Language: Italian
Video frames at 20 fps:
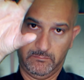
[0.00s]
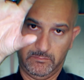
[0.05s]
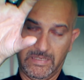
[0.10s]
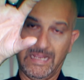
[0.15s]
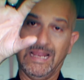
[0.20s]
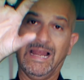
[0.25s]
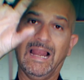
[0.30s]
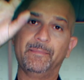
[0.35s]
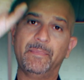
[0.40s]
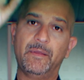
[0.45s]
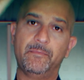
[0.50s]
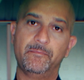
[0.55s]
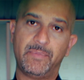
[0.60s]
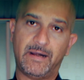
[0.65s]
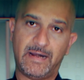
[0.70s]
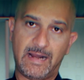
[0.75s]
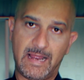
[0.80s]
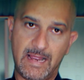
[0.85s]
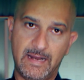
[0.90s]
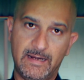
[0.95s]
e la
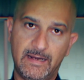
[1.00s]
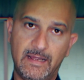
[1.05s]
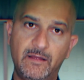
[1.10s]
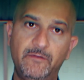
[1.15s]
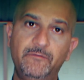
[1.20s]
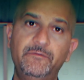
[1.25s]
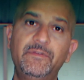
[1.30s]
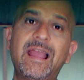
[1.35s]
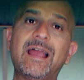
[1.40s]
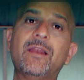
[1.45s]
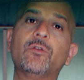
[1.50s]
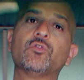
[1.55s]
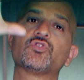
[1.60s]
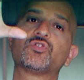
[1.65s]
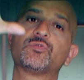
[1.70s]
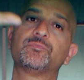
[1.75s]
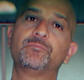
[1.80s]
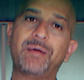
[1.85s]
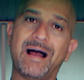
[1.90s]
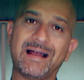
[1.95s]
membrana vi è lo
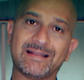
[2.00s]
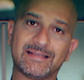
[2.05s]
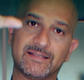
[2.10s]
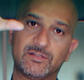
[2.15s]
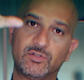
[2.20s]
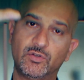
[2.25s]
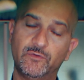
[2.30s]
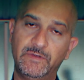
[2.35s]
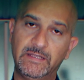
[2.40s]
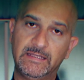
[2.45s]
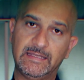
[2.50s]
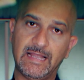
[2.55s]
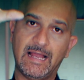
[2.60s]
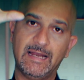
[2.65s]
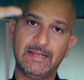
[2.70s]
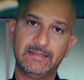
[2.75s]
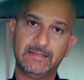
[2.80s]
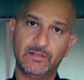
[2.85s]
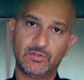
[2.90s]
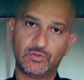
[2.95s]
spazio
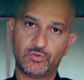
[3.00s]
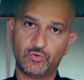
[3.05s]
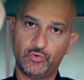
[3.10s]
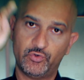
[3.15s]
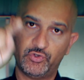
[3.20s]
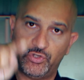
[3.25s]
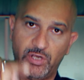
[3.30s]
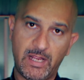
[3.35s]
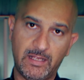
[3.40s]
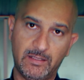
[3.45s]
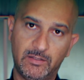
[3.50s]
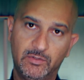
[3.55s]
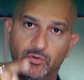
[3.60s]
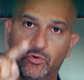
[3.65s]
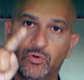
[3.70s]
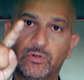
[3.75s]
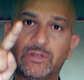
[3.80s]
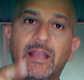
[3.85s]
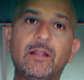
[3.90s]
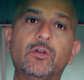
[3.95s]
vitale del
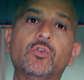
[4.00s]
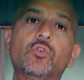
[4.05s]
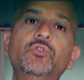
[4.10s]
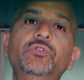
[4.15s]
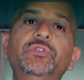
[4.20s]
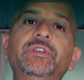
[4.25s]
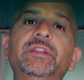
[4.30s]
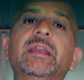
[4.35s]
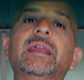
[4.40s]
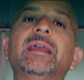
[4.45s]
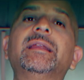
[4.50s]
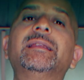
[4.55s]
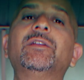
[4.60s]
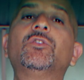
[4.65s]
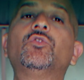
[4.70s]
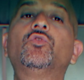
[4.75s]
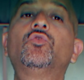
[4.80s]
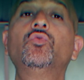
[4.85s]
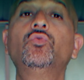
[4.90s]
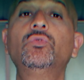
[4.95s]
soggetto che
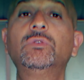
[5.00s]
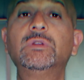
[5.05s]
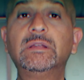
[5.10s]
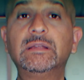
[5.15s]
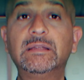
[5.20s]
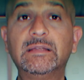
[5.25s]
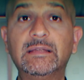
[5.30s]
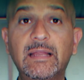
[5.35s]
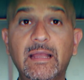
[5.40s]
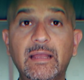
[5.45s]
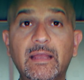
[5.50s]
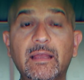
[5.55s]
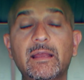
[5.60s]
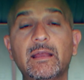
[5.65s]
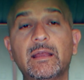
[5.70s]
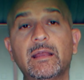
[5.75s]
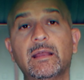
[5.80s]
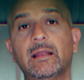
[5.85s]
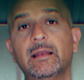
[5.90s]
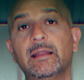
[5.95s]
contiene
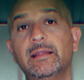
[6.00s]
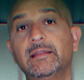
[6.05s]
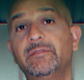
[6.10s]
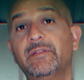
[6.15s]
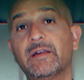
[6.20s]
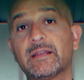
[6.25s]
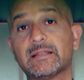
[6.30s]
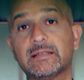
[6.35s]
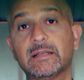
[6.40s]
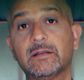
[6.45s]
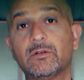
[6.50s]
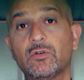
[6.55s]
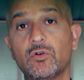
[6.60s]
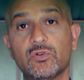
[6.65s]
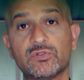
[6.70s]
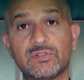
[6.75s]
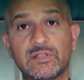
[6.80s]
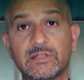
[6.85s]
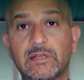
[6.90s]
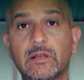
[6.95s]
tutte le diverse
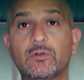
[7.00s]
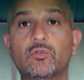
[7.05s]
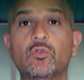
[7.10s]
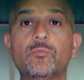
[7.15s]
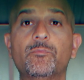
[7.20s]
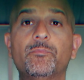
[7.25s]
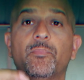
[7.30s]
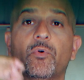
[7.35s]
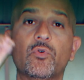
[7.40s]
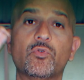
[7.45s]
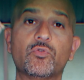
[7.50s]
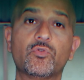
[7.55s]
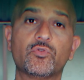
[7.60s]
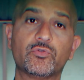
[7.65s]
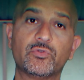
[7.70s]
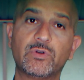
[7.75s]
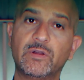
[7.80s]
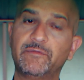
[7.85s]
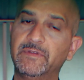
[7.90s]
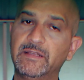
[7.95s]
cose che
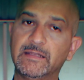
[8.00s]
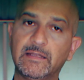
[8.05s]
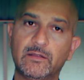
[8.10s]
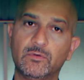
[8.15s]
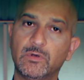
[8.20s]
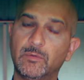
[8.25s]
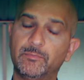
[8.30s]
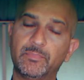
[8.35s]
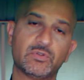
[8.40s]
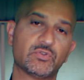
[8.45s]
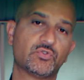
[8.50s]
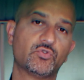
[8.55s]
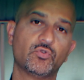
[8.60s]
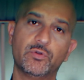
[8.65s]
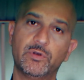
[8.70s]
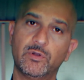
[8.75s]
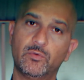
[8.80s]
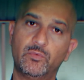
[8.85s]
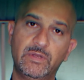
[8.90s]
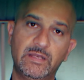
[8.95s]
compongono la vita di una
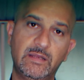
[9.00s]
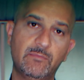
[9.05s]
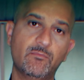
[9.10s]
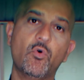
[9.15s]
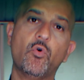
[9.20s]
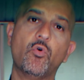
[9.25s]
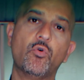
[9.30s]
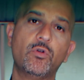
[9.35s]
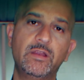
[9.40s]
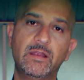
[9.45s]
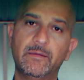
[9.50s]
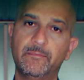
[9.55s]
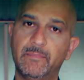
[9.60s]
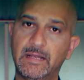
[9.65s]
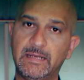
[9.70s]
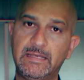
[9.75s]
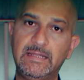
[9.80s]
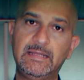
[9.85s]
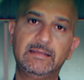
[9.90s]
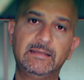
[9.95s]
persona, quindi moglie,
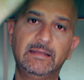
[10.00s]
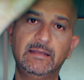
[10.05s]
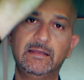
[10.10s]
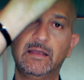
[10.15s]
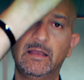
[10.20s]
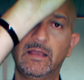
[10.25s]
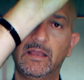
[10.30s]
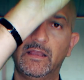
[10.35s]
mariti,